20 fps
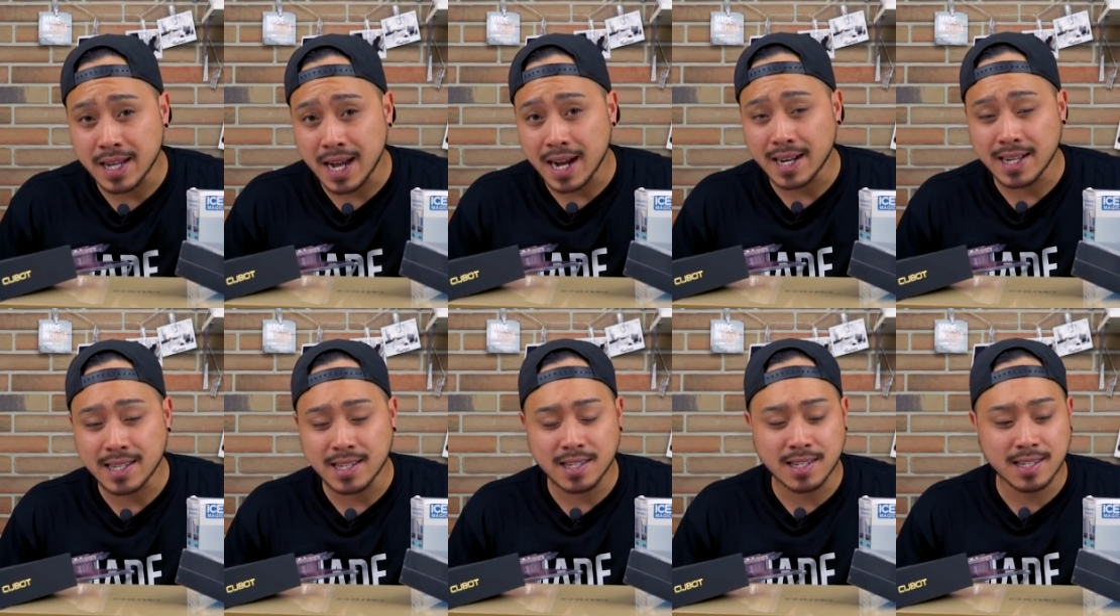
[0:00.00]

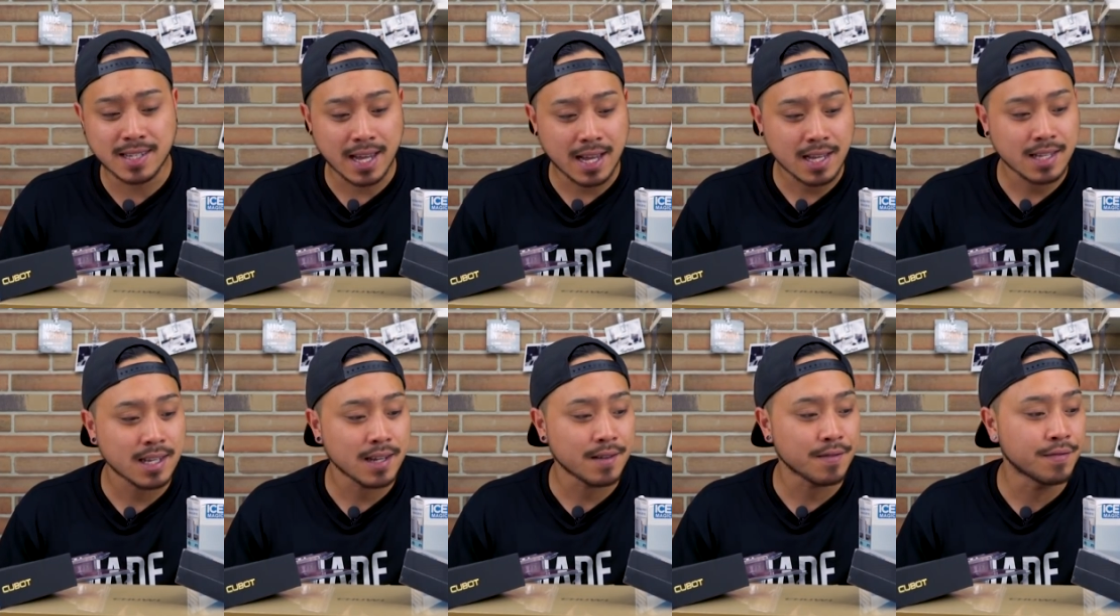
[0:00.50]
sagen, es ist
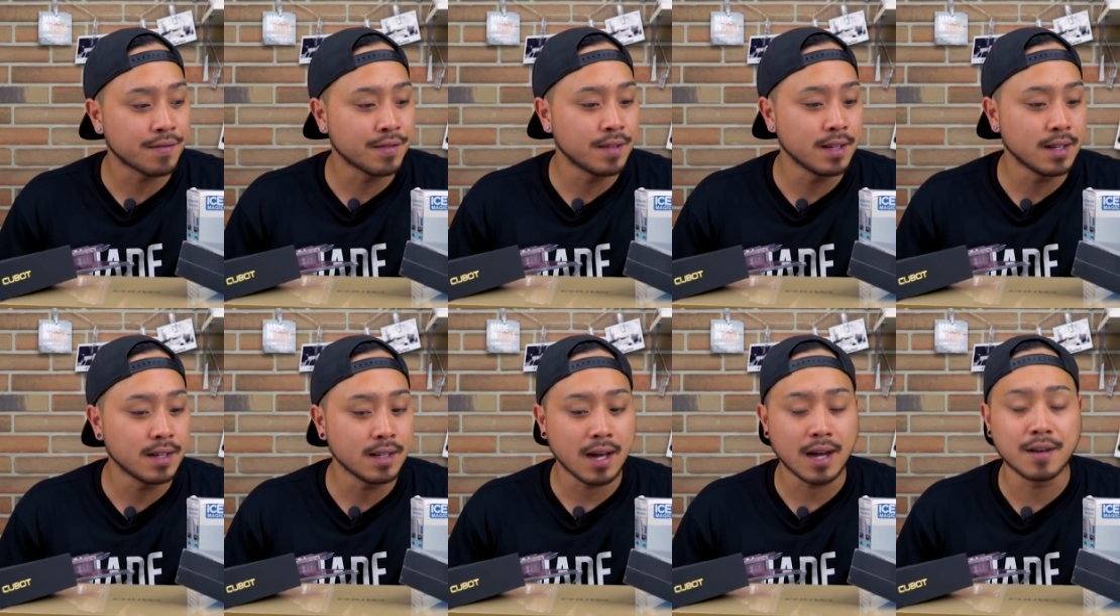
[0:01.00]
sehr, sehr
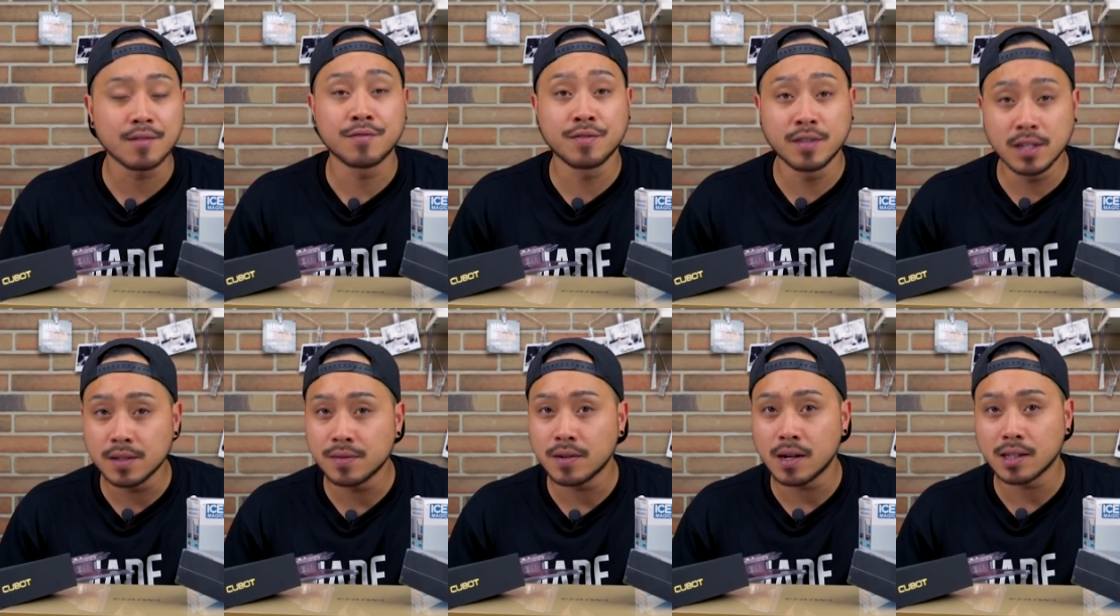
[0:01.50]
viel an
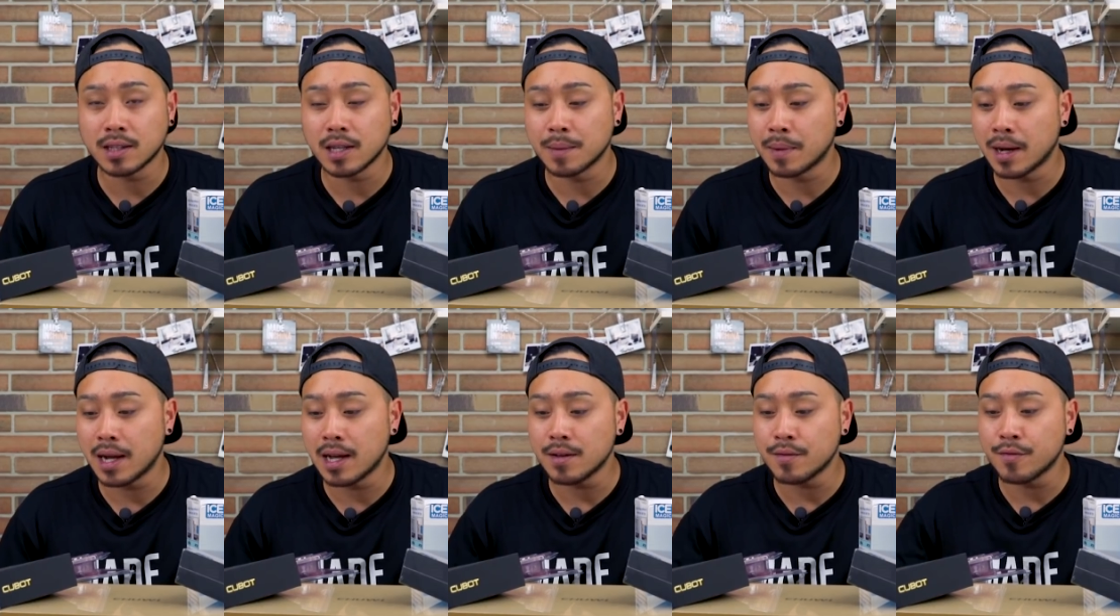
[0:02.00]
Vielfalt
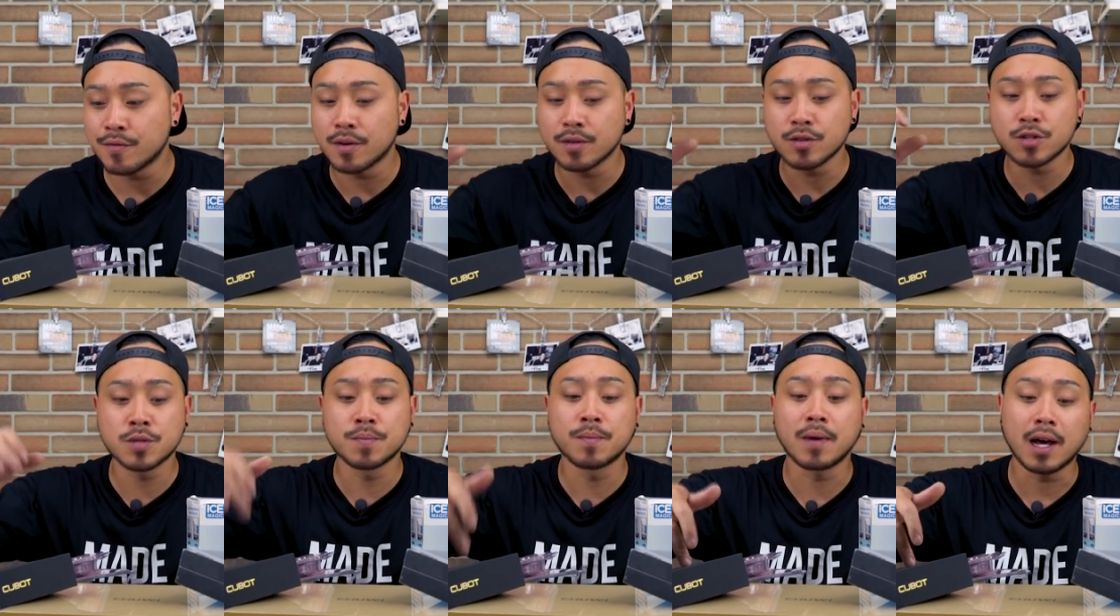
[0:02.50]
dabei,
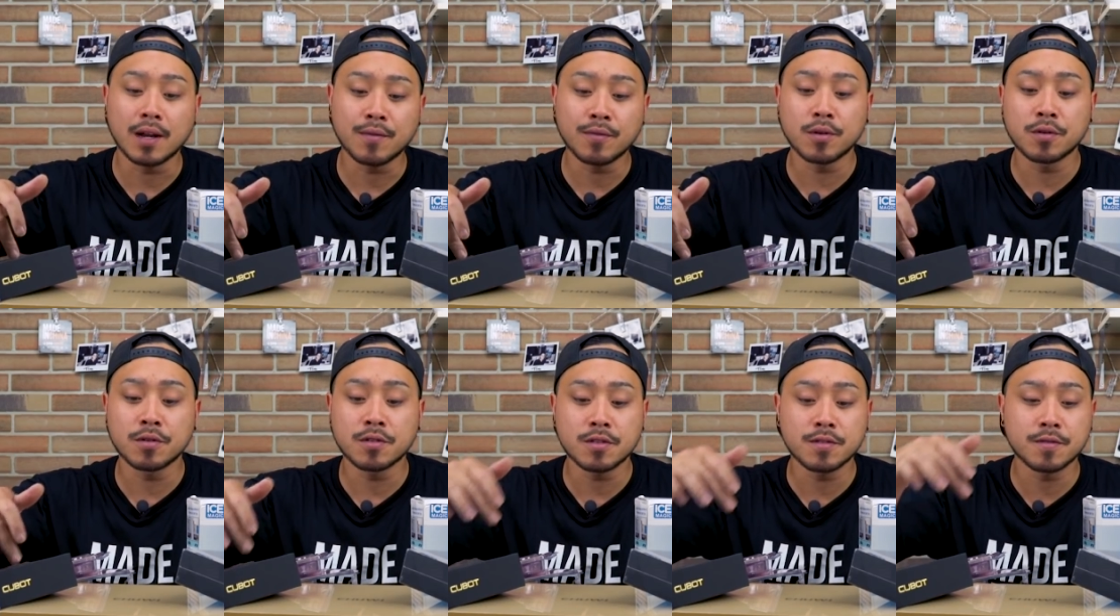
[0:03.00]
von
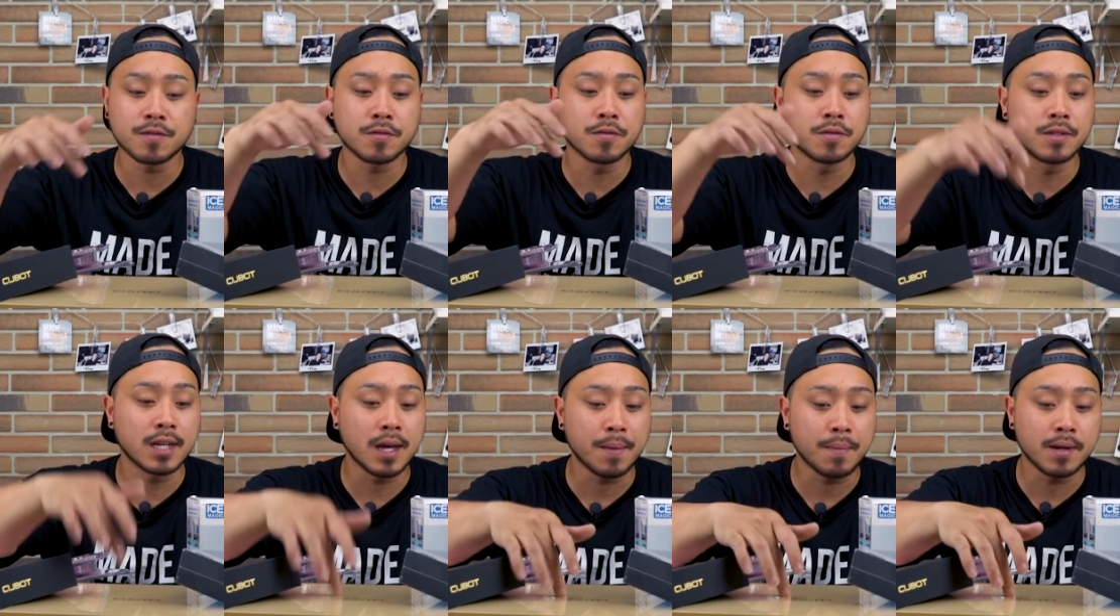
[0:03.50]
Smartphones zu
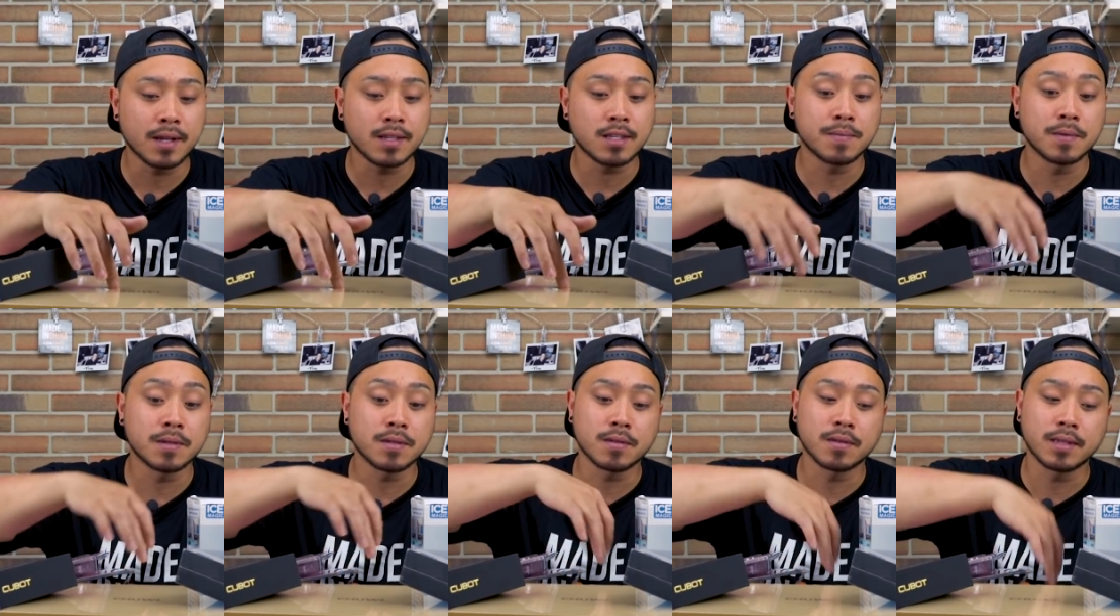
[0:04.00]

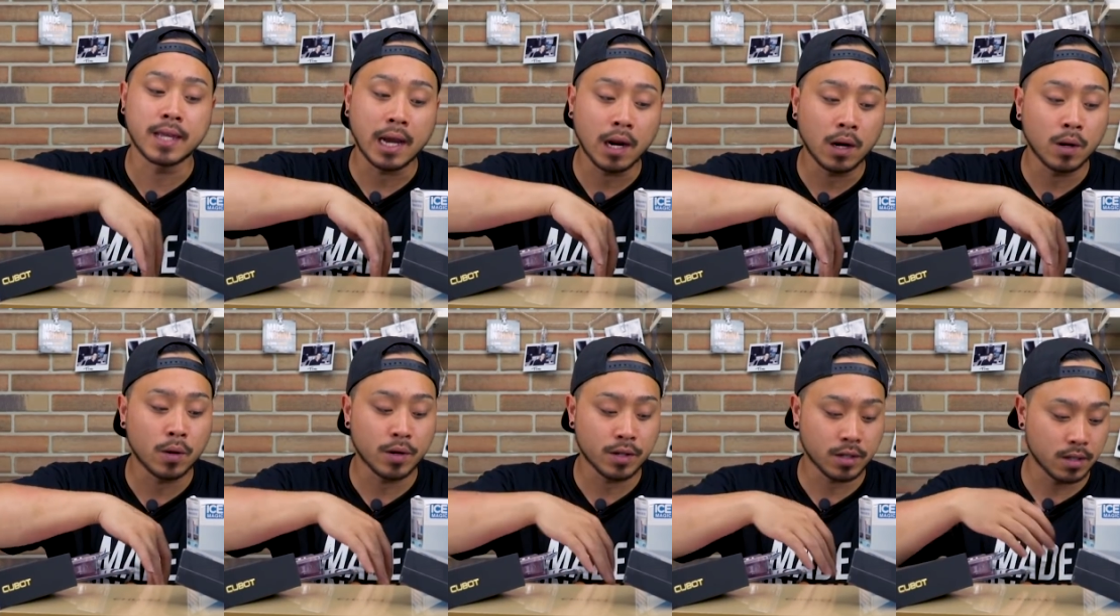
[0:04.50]
Tablets bis zu
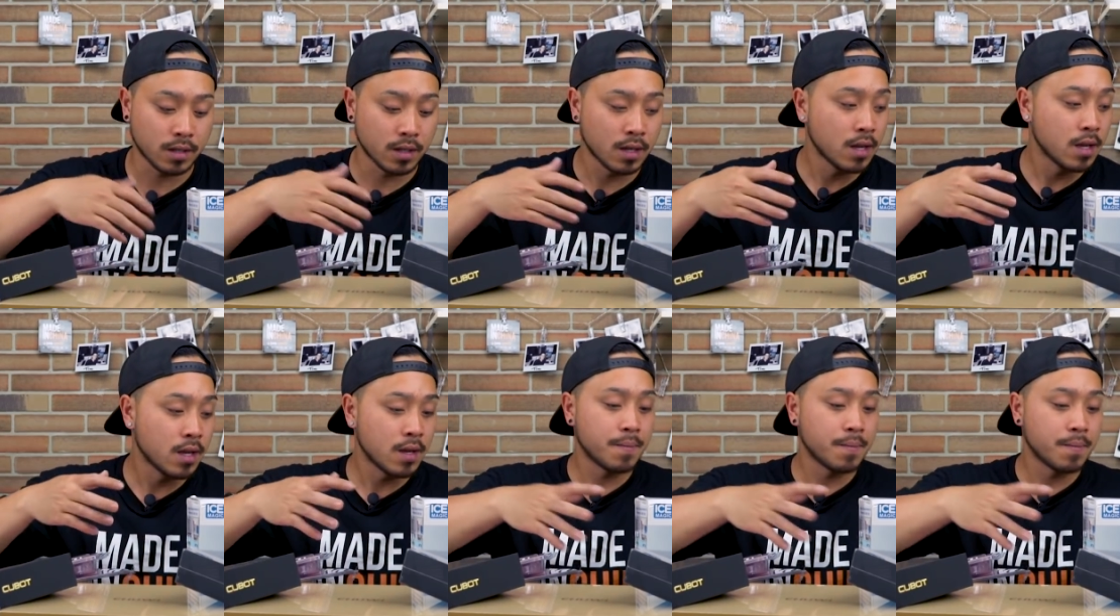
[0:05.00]
Deckenleuchten